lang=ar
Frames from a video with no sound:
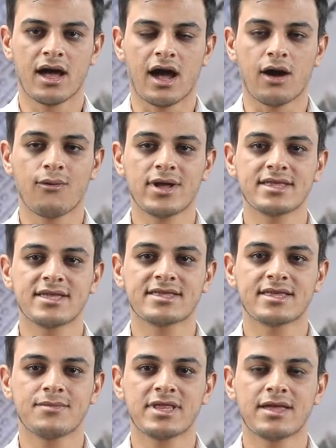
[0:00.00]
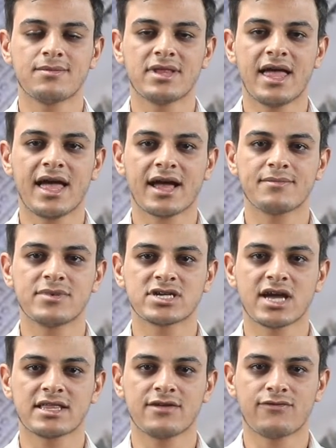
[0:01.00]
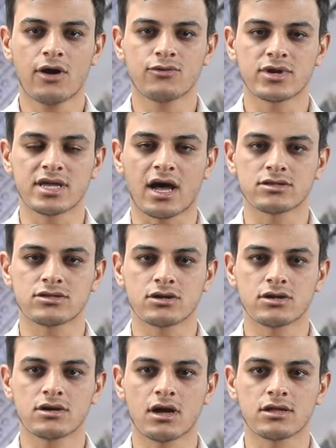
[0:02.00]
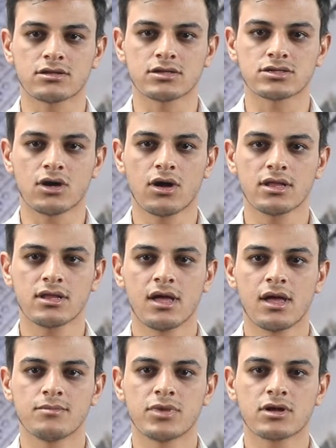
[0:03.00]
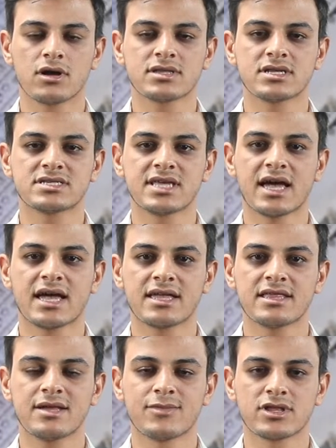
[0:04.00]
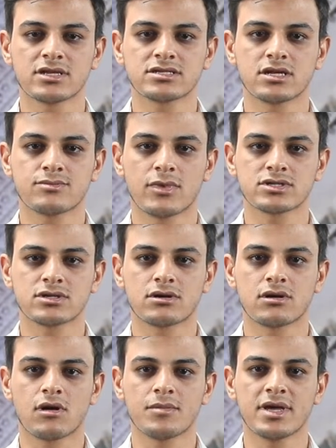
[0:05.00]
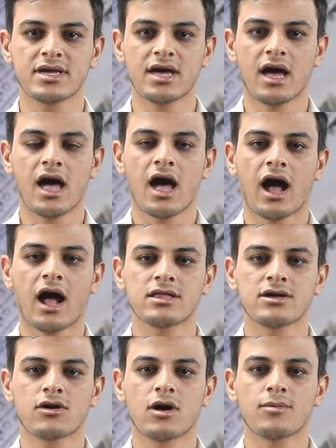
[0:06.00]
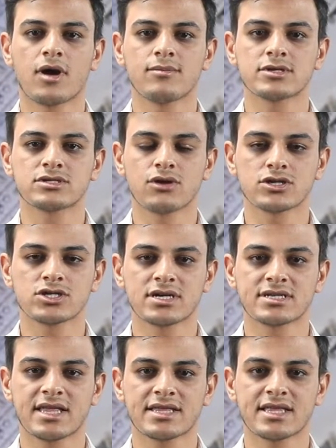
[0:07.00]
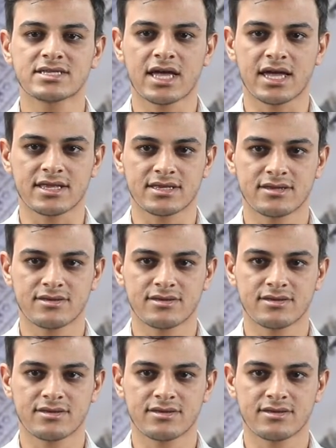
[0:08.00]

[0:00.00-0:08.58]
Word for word: أولا يتم الإبلاغ بشكل فوري عن طريق الاتصال بالخط الساخن لمنصة مصر الرقمية على رقم 15 تلات تسعات